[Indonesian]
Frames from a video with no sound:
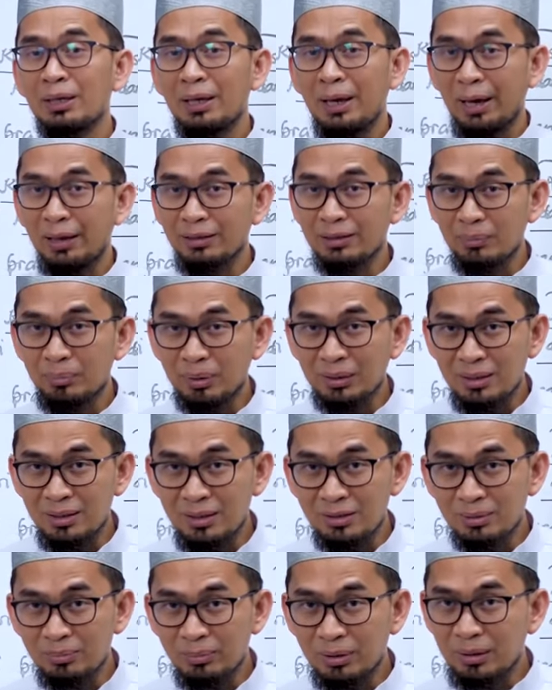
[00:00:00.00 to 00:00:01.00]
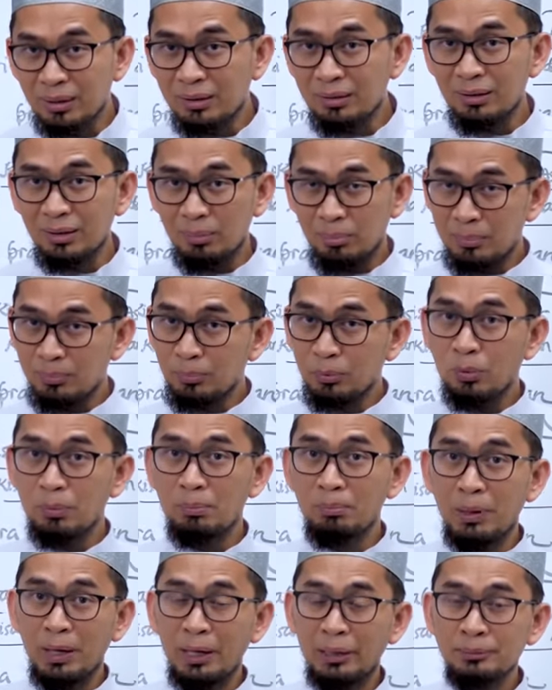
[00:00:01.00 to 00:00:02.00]
ayat 83 sampai dengan
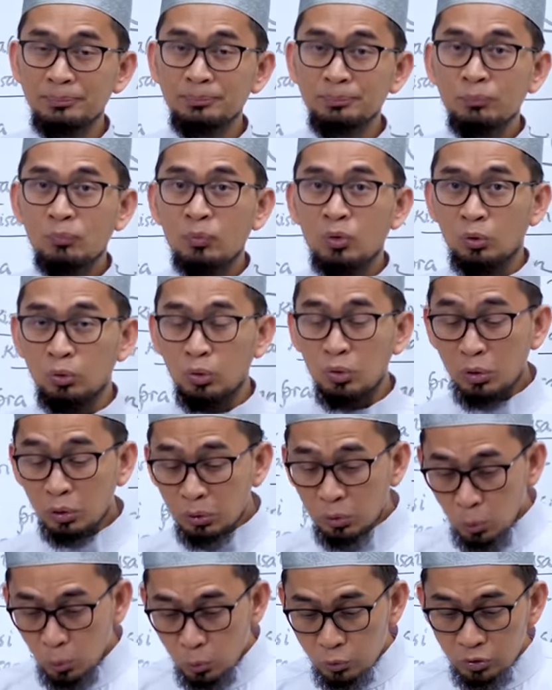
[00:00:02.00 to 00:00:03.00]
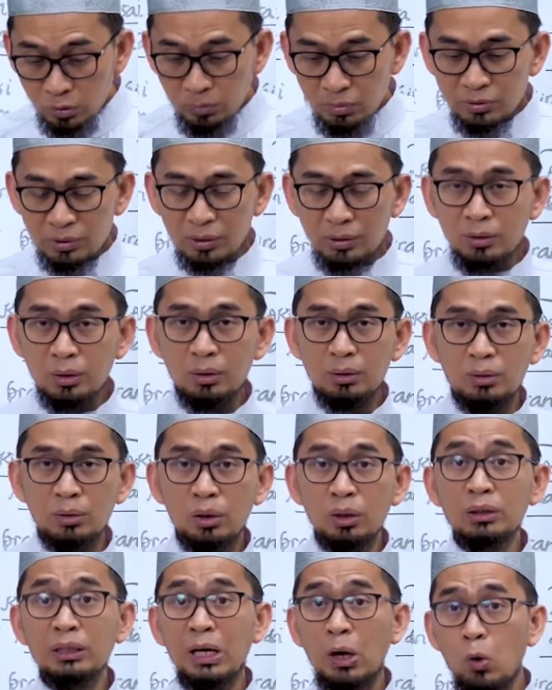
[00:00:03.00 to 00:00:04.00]
84. Ketika diuji misalnya
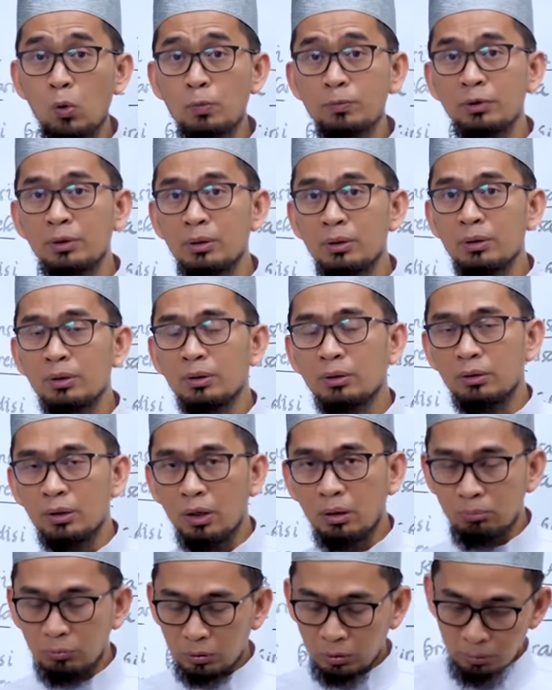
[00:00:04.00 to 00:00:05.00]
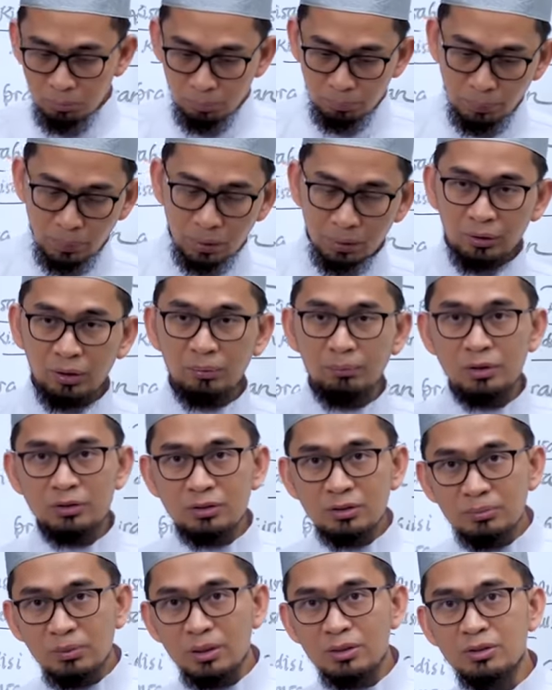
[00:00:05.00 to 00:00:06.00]
dengan kaumnya yang melempar, yang
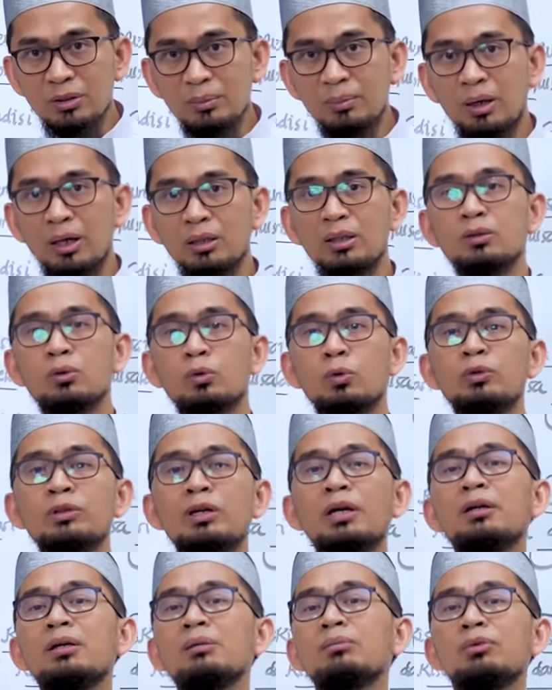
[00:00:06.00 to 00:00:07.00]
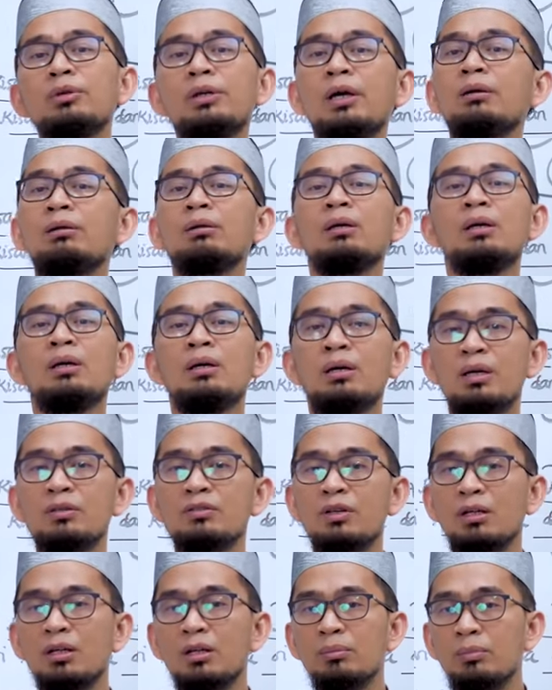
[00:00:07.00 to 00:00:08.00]
macam-macam, maka diturunkan kemudian
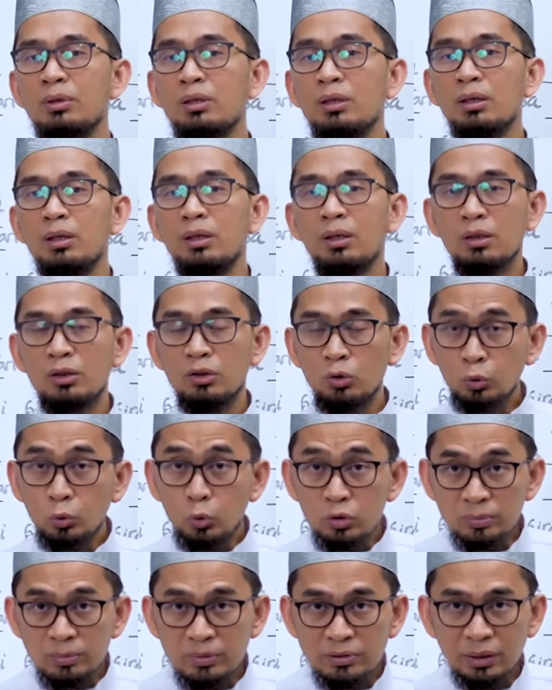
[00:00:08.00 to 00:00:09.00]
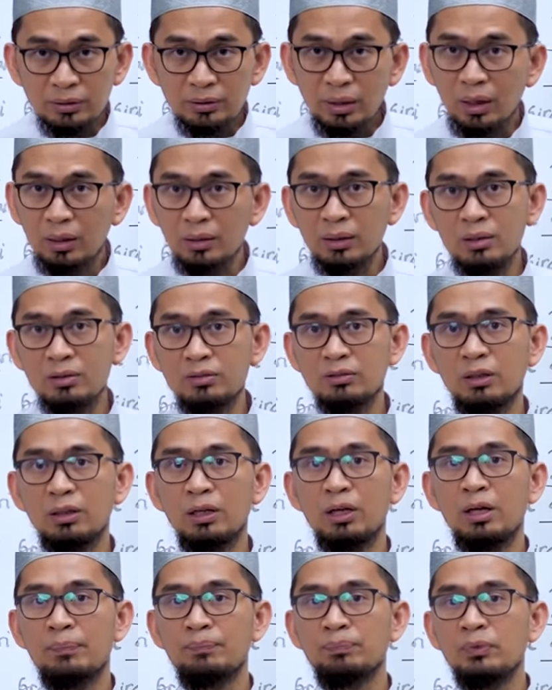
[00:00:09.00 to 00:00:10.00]
kisah Nabi Yunus misalnya
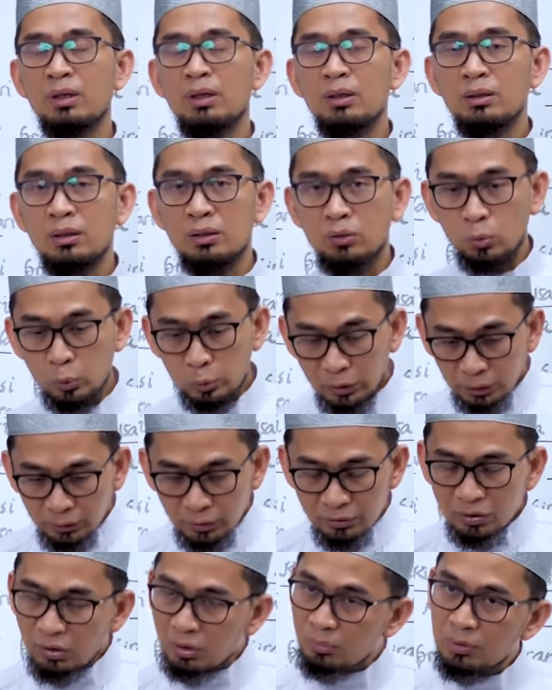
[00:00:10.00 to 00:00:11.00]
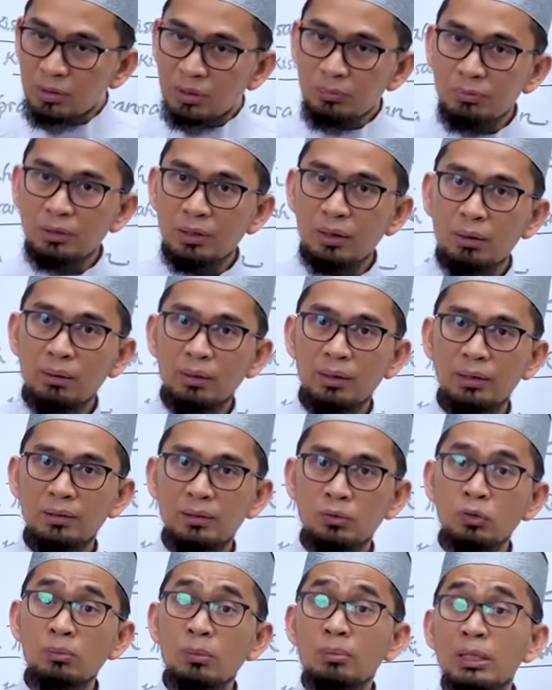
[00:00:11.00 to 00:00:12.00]
alaihissalam, diturunkan kisah Nabi-Nabi yang
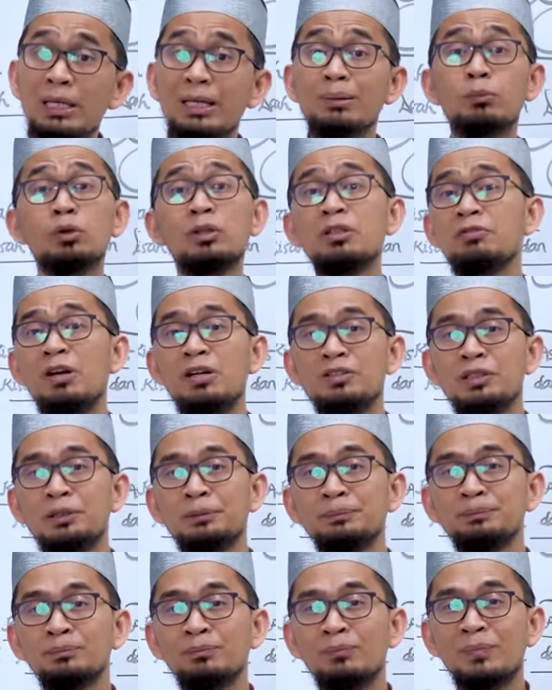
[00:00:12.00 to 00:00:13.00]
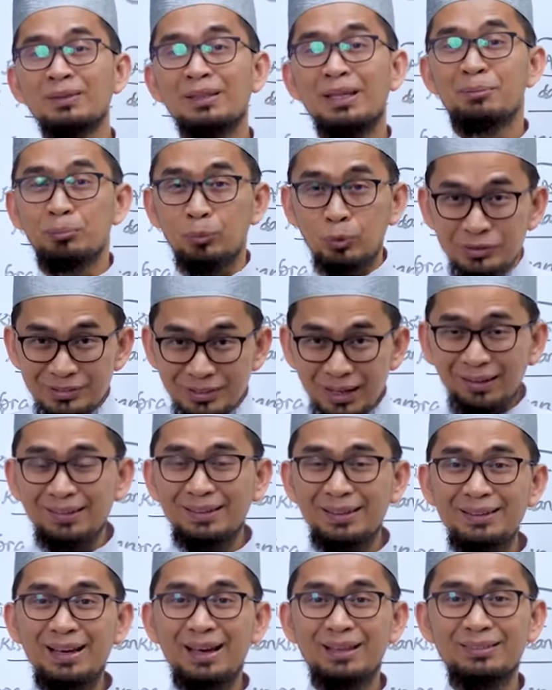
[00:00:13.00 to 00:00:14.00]
lainnya untuk memberikan motivasi. Dan
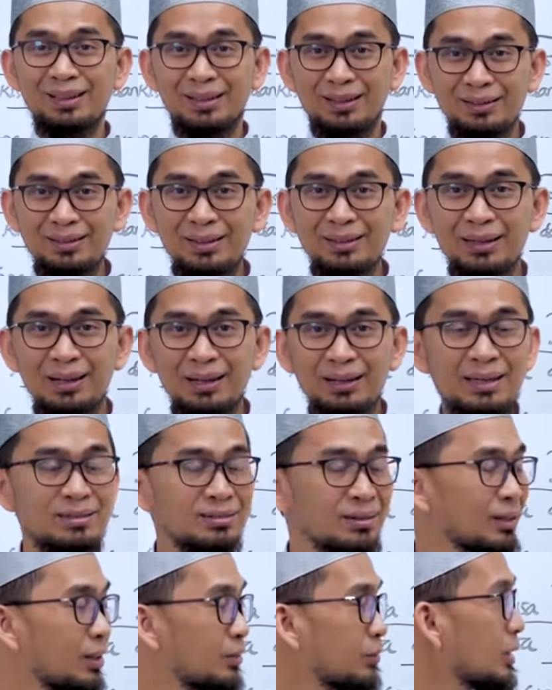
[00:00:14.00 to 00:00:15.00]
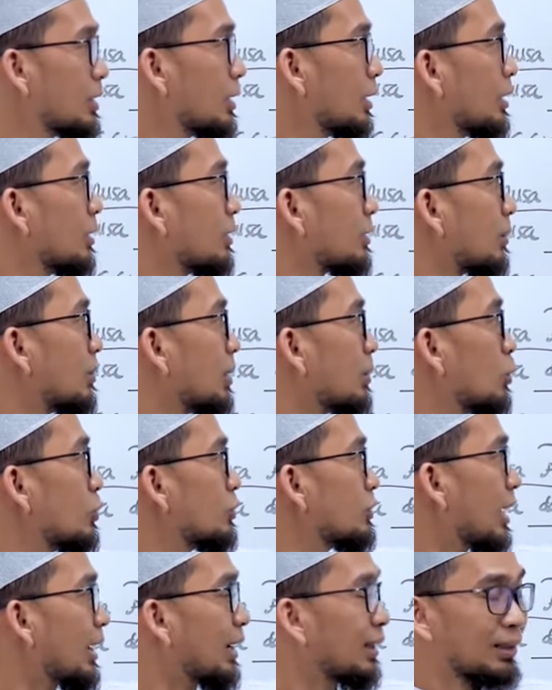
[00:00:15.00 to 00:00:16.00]
puncaknya diantaranya adalah kisah Nabi Nabi
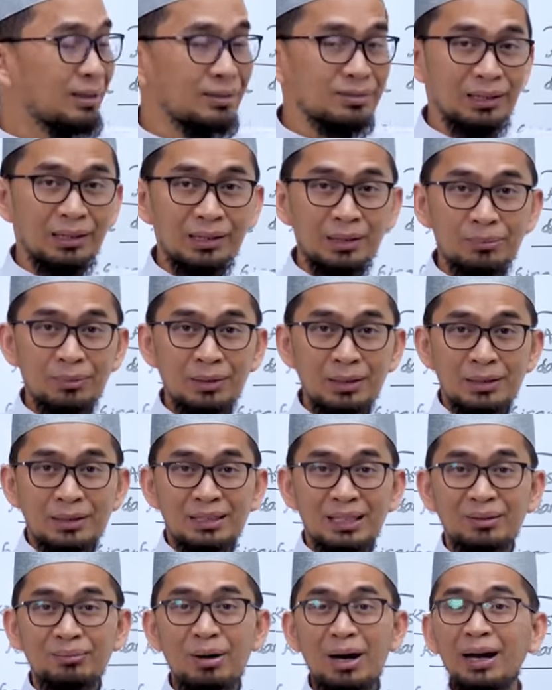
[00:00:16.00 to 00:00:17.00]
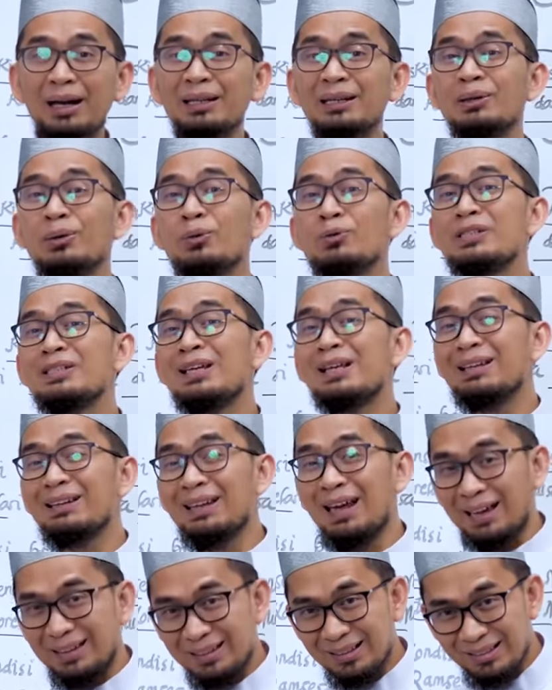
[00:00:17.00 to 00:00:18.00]
Musa alaihissalam yang bahkan diuji dari
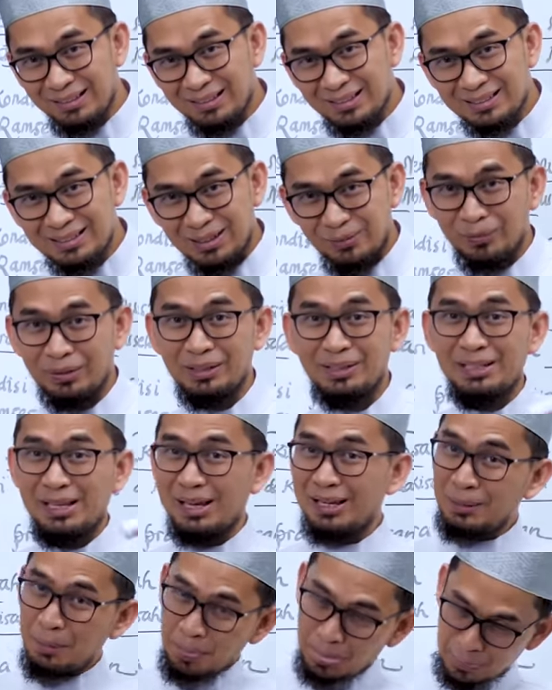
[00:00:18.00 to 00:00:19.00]
lahir sampai dengan